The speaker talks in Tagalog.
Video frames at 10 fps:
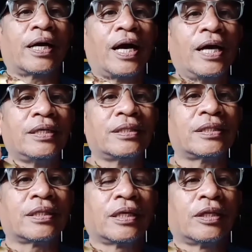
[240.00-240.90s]
guys
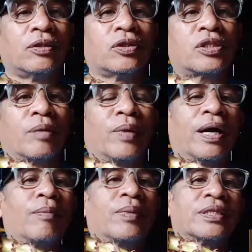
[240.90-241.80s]
doon sa
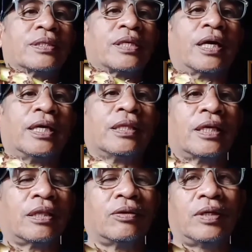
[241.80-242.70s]
mga masasakit
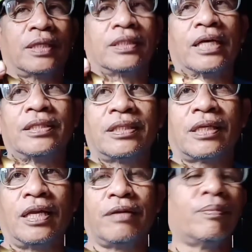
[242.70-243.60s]
katulad guys
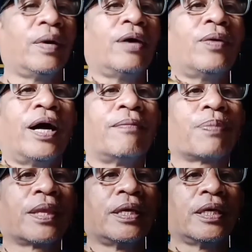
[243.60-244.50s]
ng halimbawa
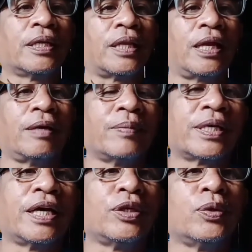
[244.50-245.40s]

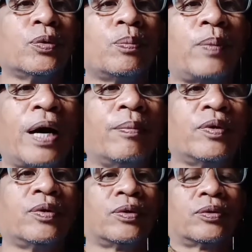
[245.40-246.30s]
nalamigan yung paa
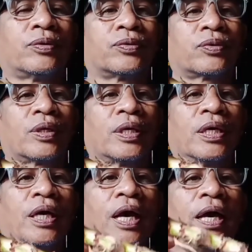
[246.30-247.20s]
mo.
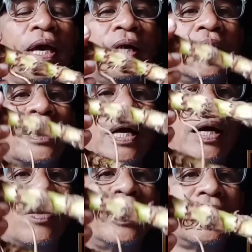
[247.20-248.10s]
Ay ang
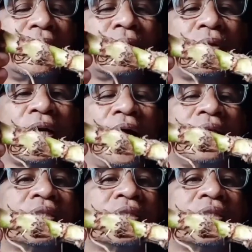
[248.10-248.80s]
ginagawa nito guys,